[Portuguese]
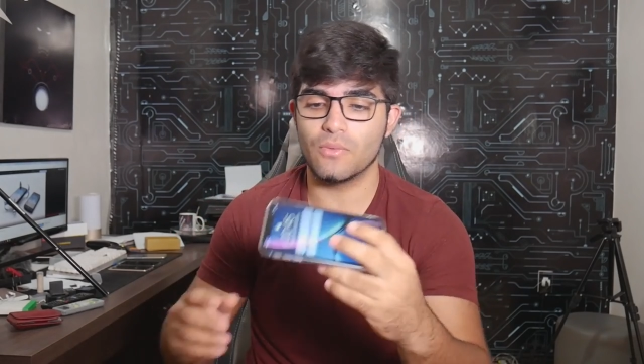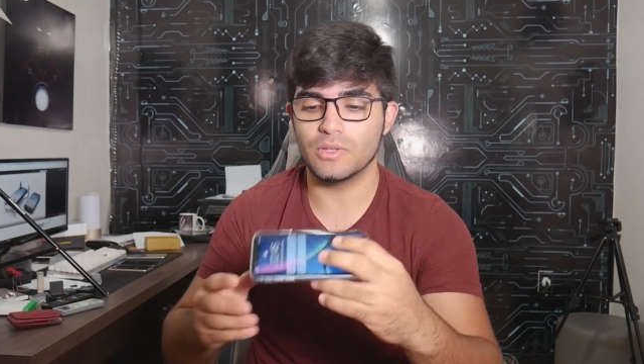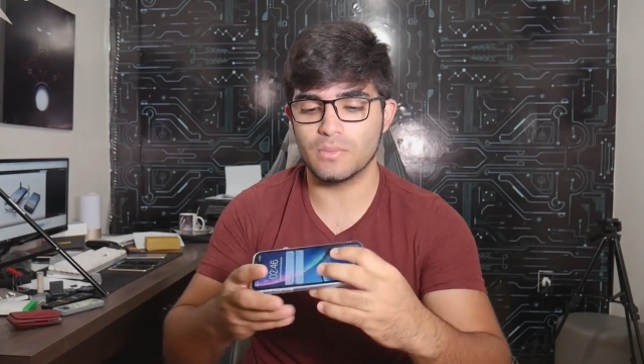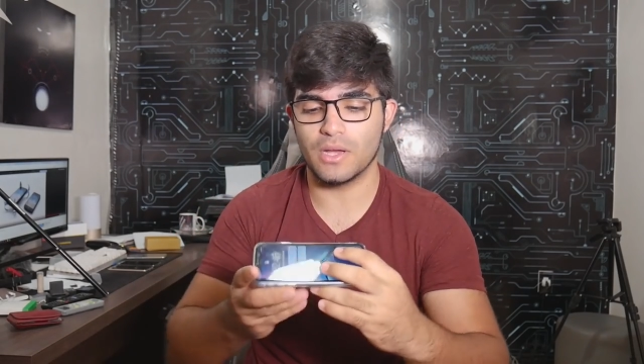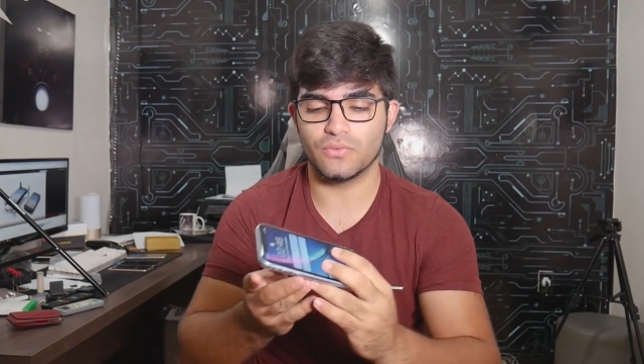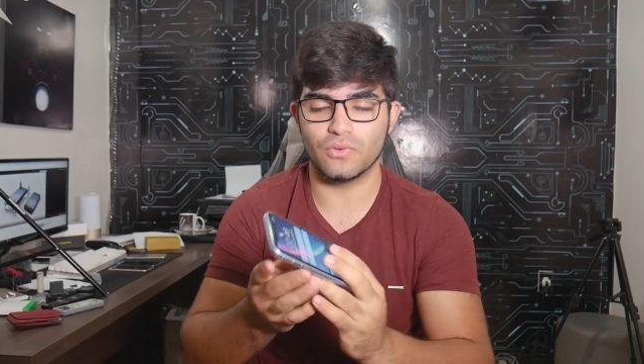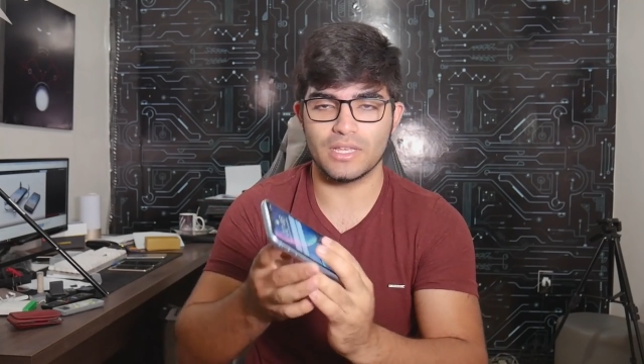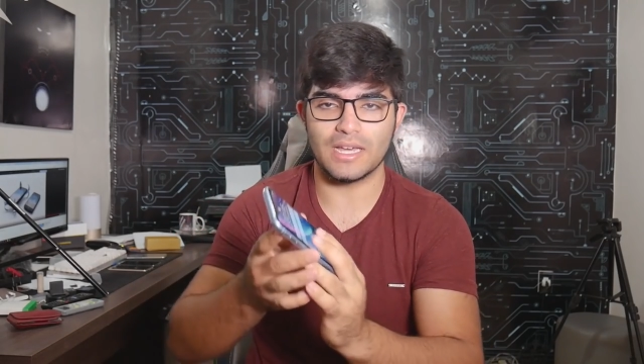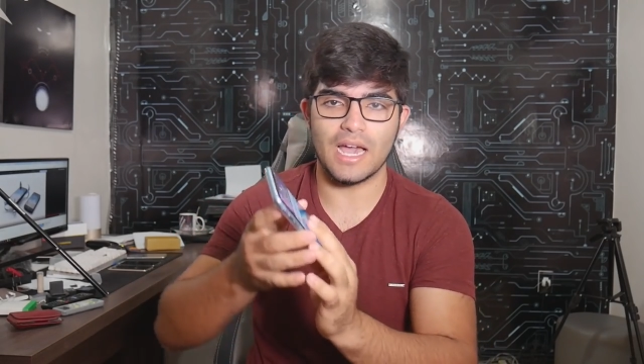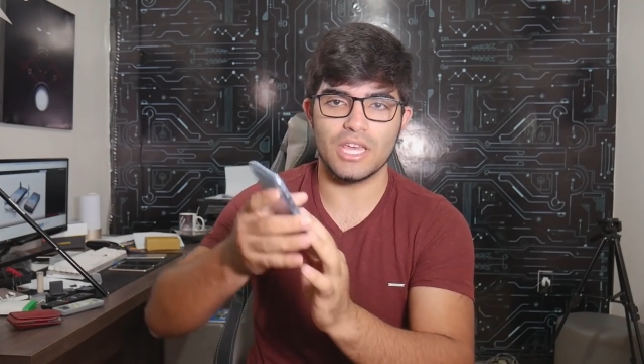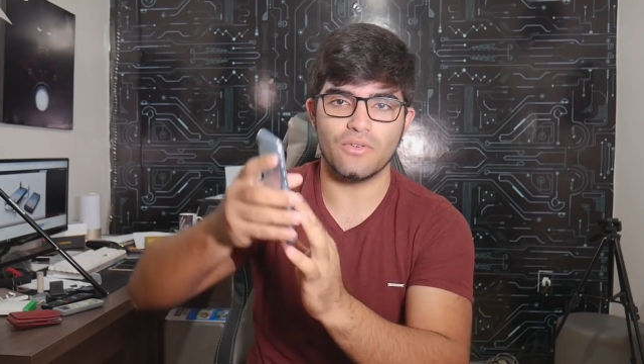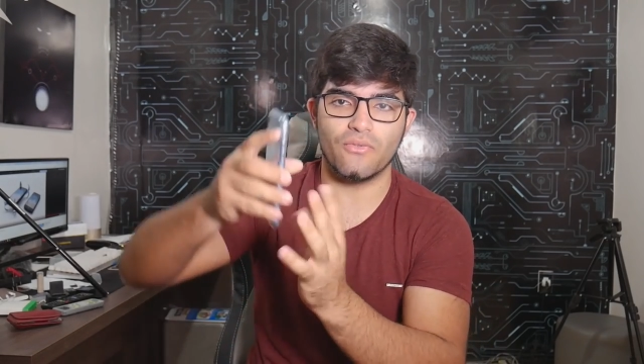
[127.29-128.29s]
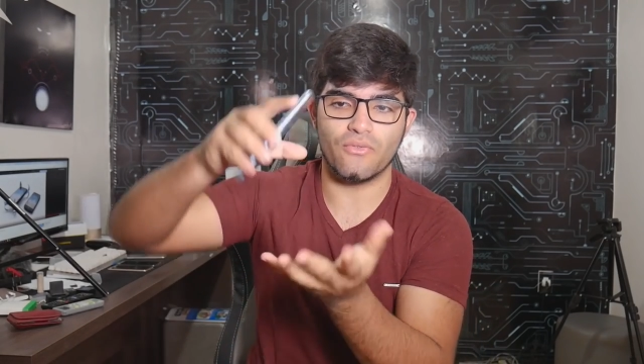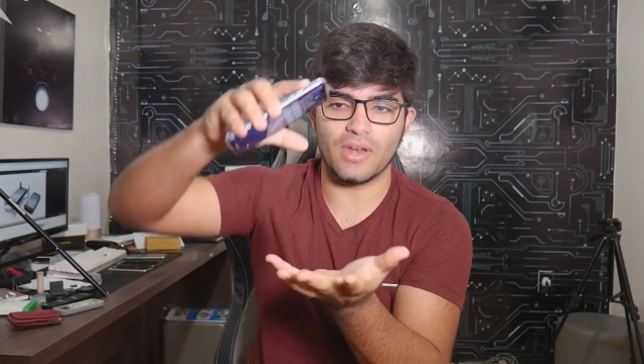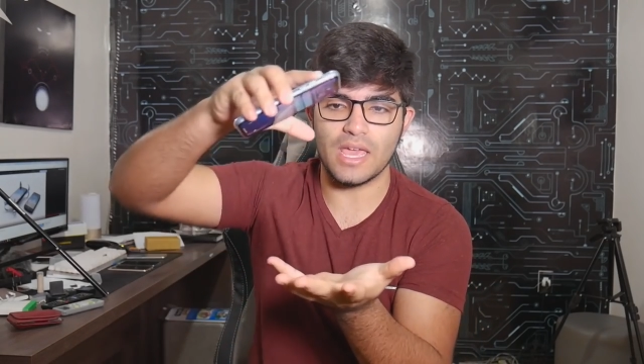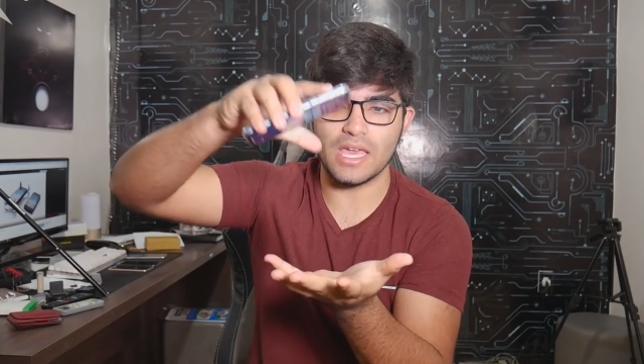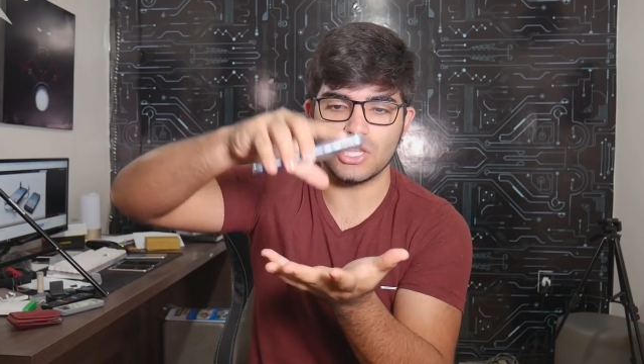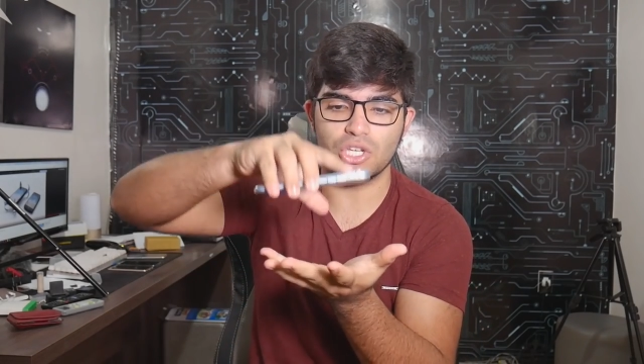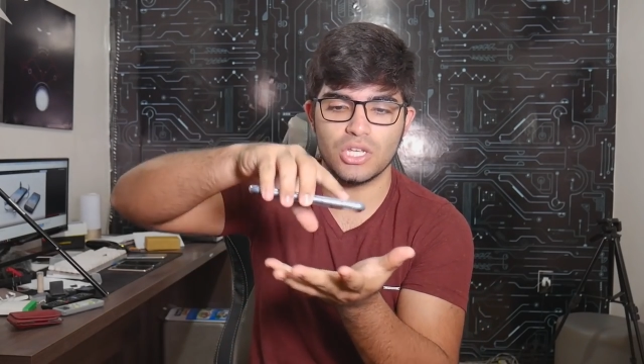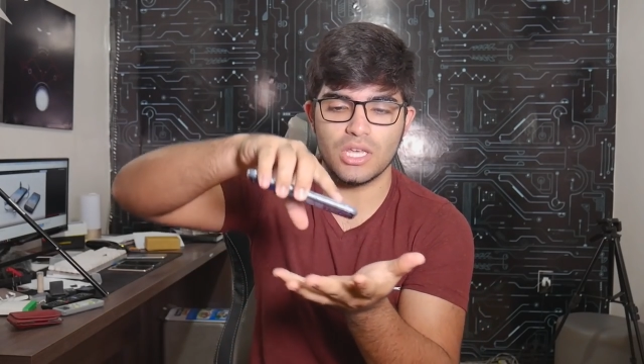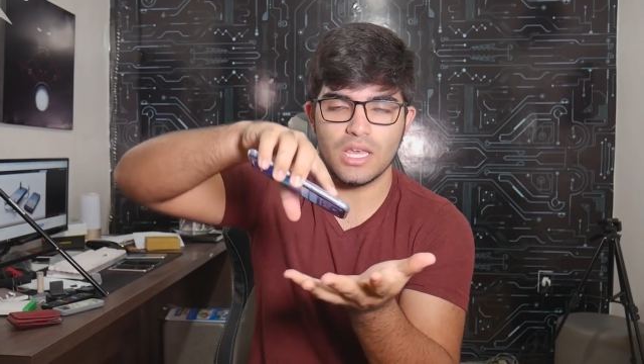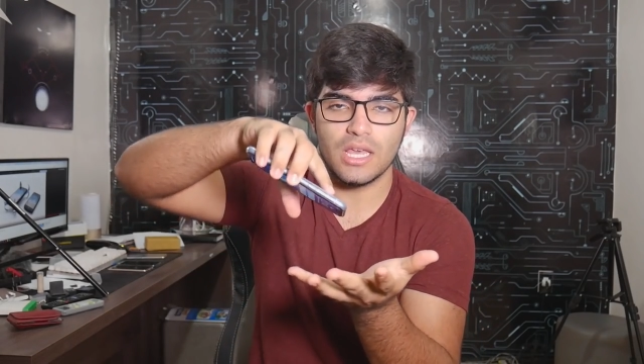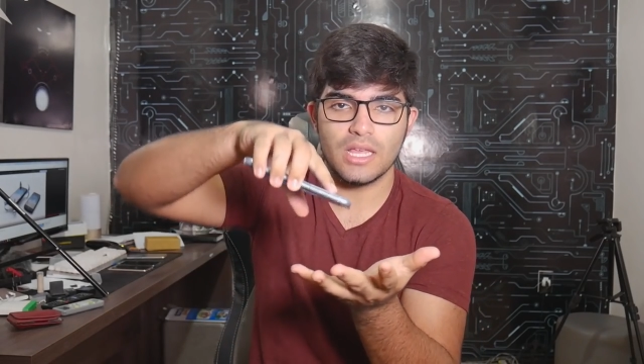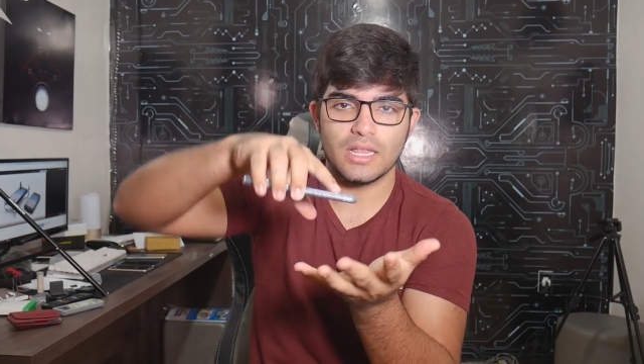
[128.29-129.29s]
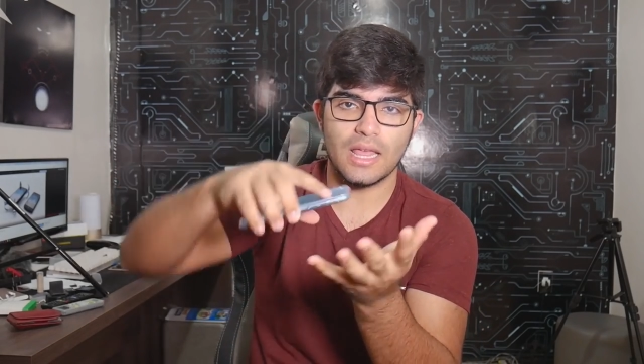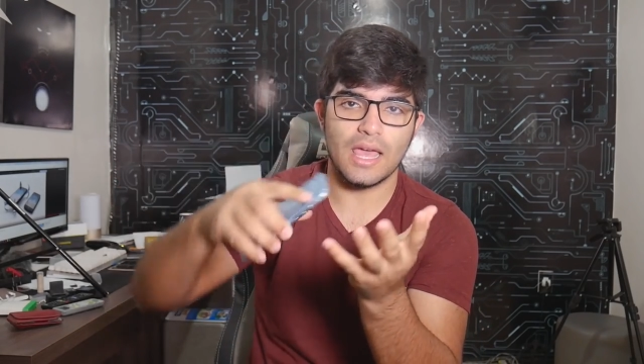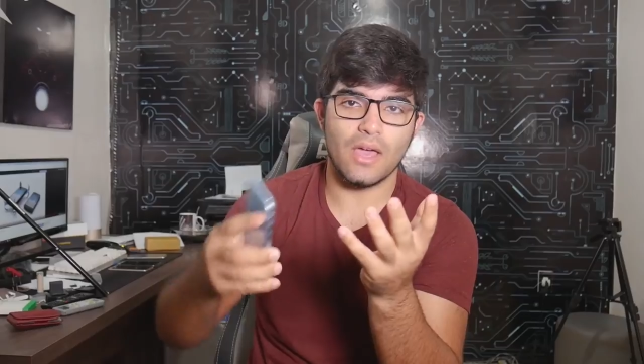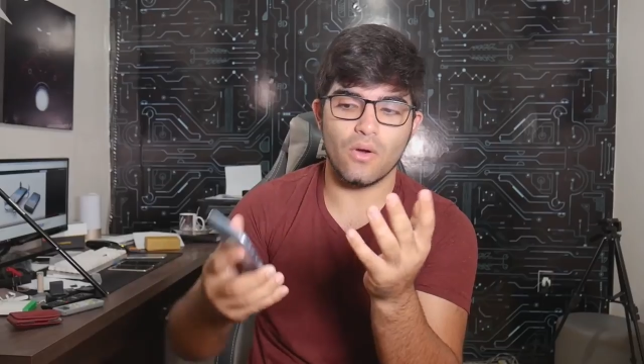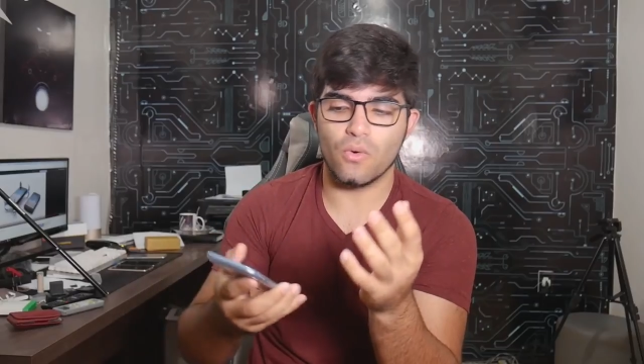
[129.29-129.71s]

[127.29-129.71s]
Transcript: O smartphone cai de frente, né?